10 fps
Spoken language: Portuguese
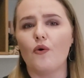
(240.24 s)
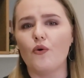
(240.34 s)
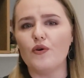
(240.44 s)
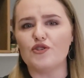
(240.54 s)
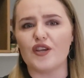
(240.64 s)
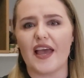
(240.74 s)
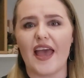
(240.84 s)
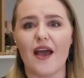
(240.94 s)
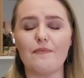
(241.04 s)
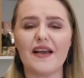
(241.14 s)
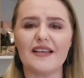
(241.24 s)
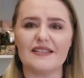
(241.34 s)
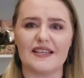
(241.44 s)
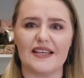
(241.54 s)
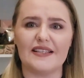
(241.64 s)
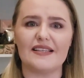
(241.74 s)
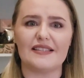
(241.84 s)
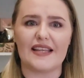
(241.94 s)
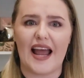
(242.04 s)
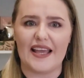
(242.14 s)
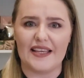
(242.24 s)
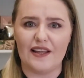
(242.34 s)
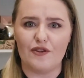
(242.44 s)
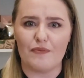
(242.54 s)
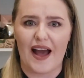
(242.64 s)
O é uma resina extraída de uma